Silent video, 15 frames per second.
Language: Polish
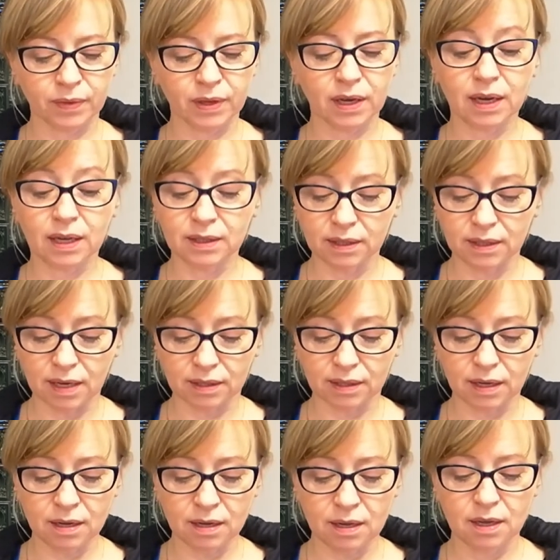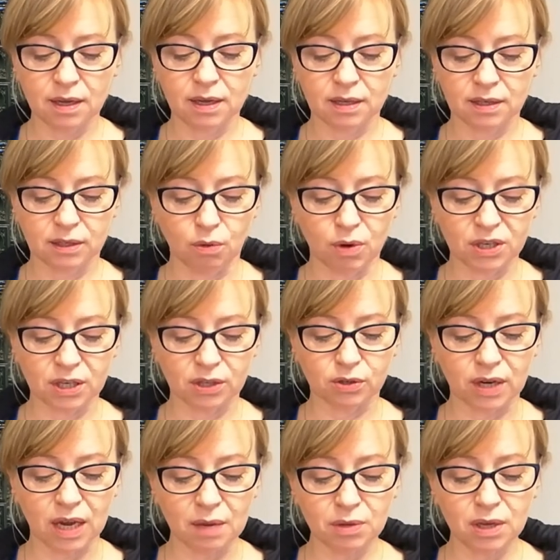Kandydata zgłasza co
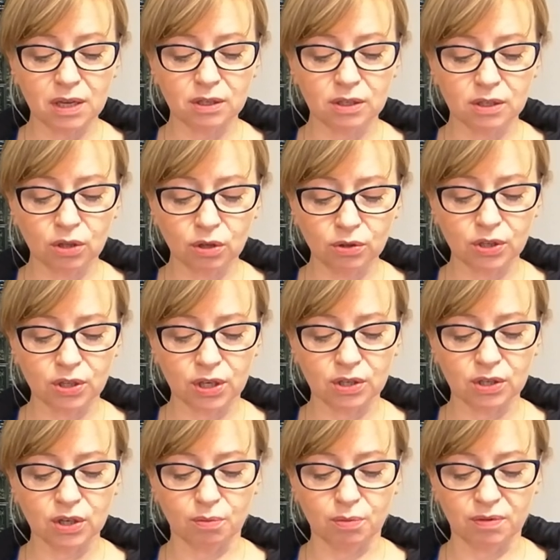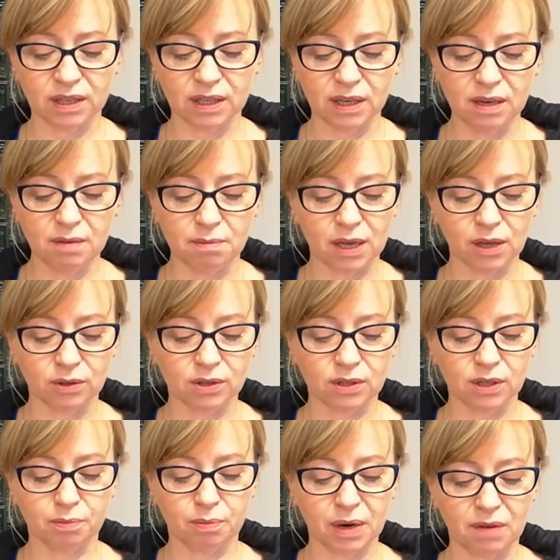najmniej 100 tysięcy obywateli
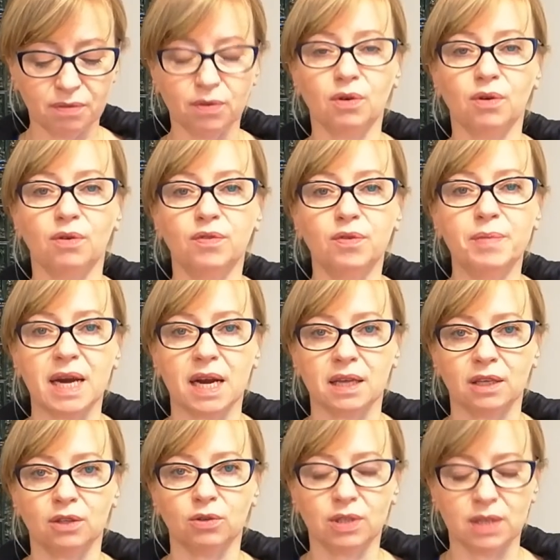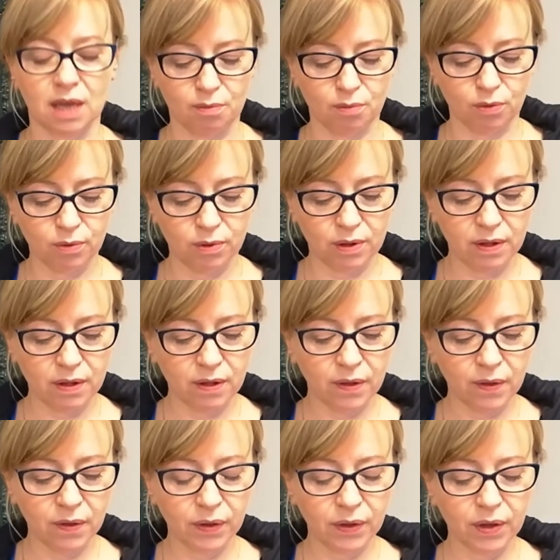mających prawo wybierania do Sejmu.
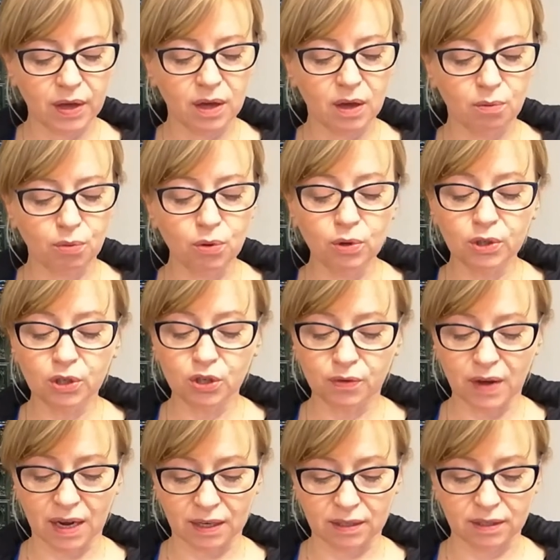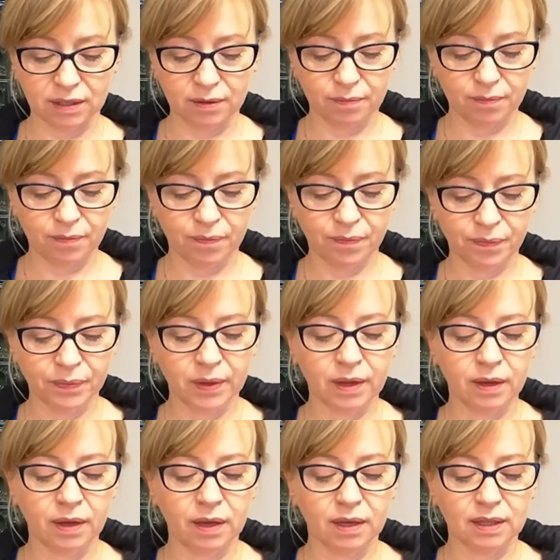Punkt czwarty.
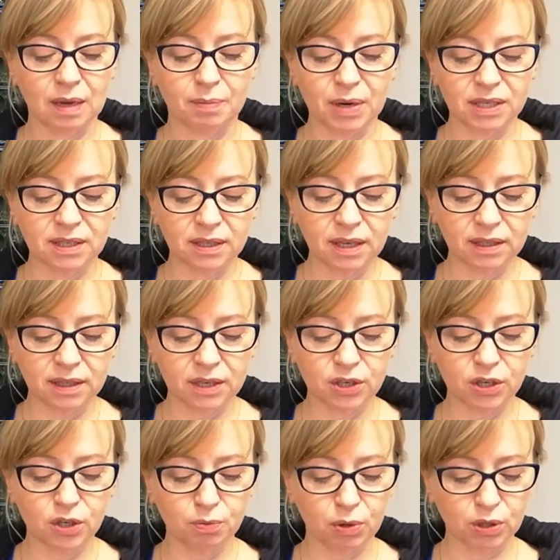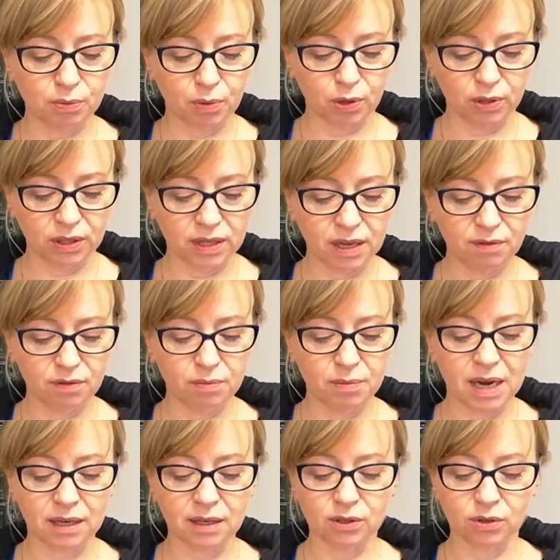Na prezydenta Rzeczypospolitej
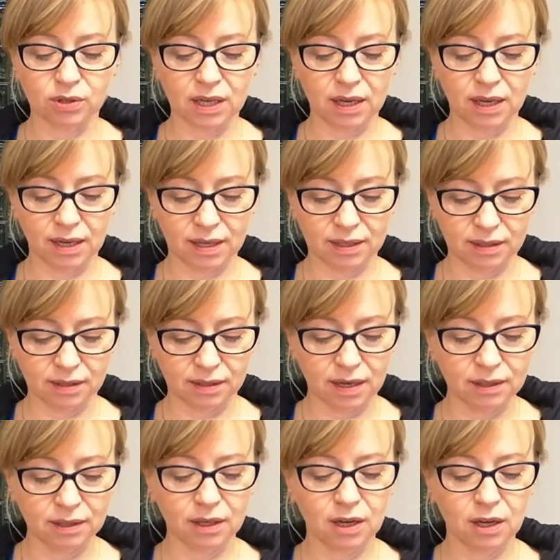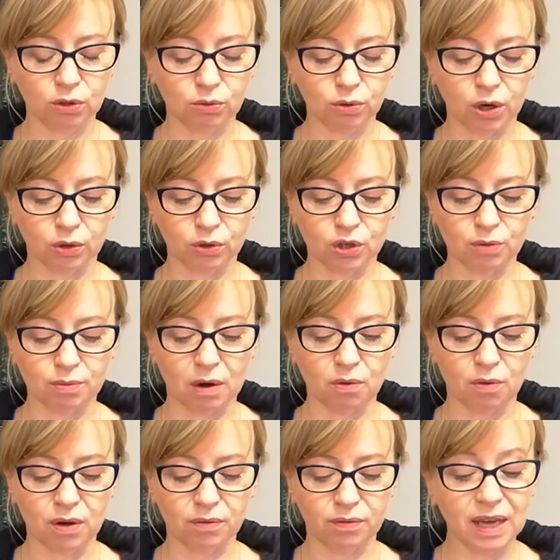wybrany zostaje kandydat, który
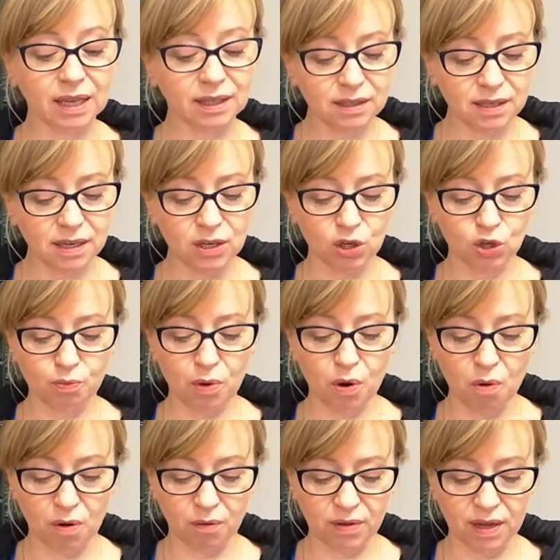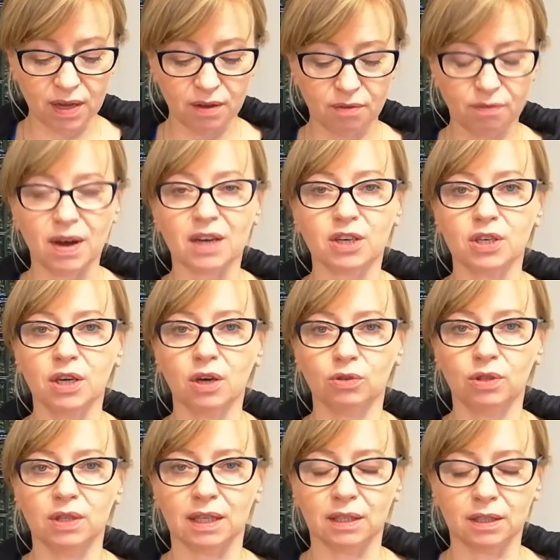otrzymał więcej niż połowę ważnie
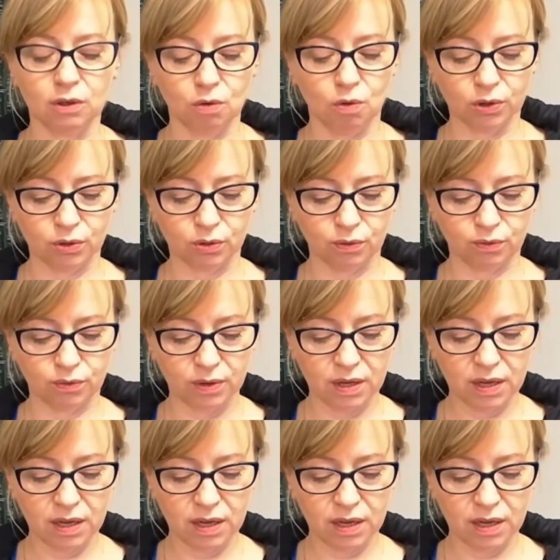oddanych głosów.